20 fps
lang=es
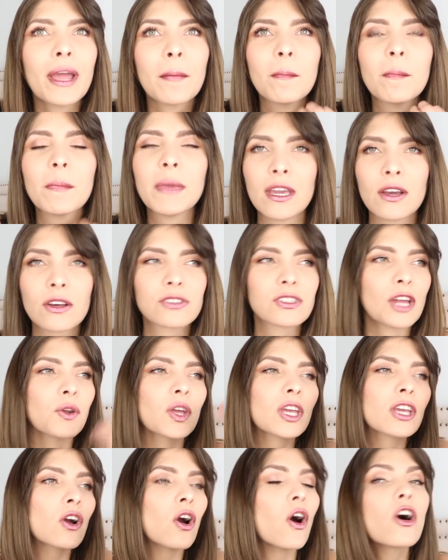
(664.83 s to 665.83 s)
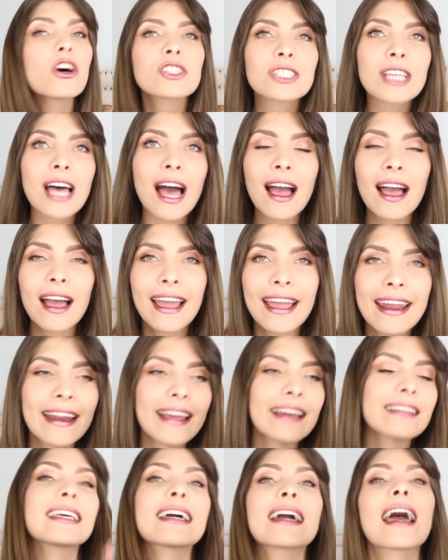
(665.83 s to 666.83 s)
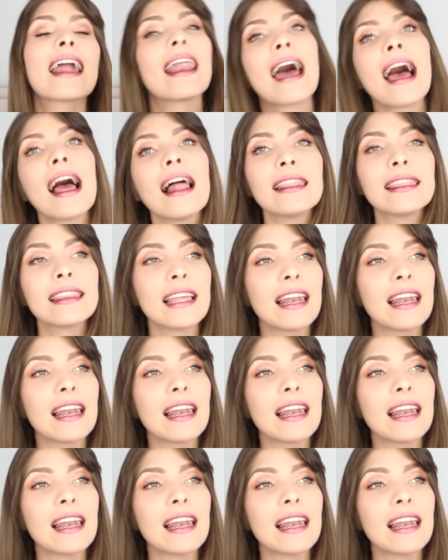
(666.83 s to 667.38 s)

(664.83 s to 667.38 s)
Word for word: en mí. O sea, no hay cosa en este canal